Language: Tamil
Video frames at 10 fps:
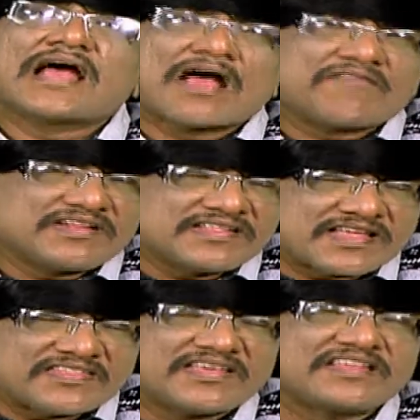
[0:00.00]
அவரை
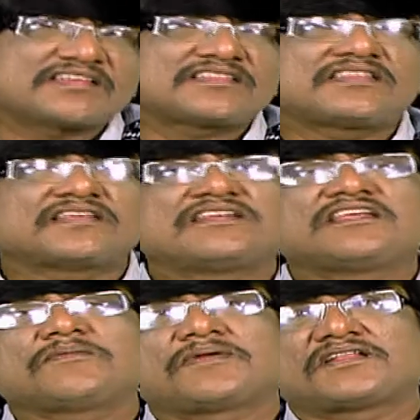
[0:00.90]
அதை எதிர்த்து
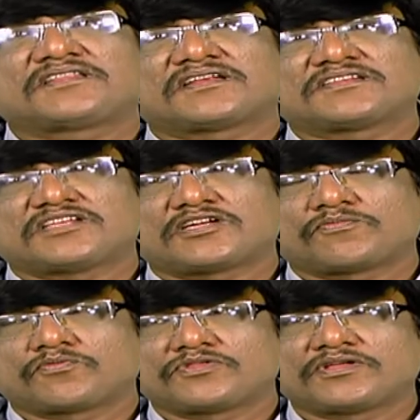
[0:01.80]
நீதிமன்றத்திற்கு
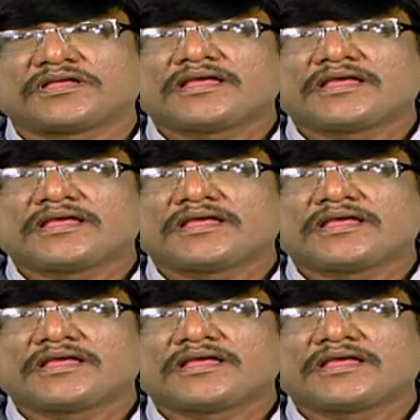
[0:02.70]
சென்றபோது